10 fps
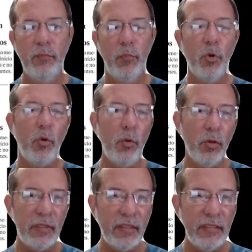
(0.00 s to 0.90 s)
por
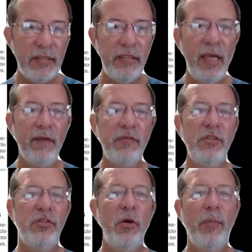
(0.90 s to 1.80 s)
conta desse
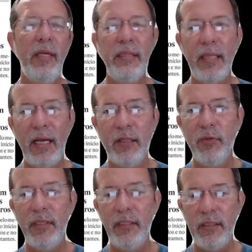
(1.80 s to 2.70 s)
déficit
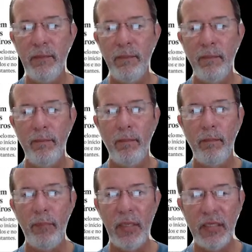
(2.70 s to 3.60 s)
aumentado aí
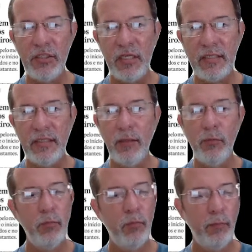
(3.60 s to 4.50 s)
pela
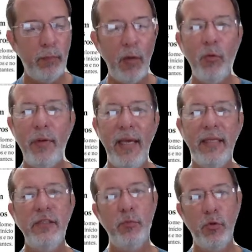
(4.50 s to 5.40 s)
gestão Paulo
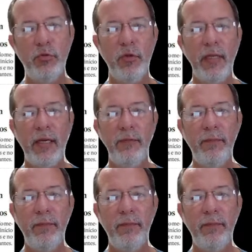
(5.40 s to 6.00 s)
Guedes Bolsonaro.